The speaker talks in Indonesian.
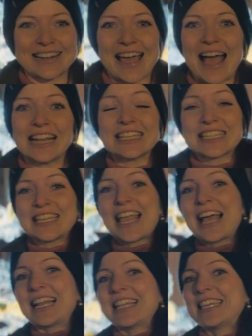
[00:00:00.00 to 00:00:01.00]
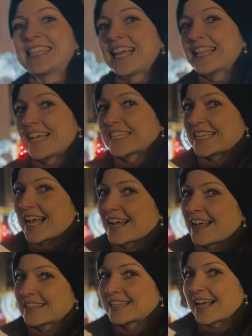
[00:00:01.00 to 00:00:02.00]
Nah, di sini ada detail yang
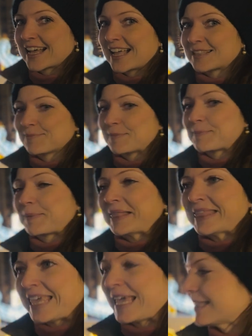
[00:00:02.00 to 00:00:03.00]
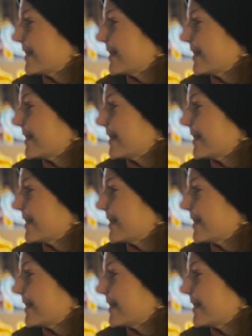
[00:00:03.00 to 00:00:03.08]
sangat-sangat penting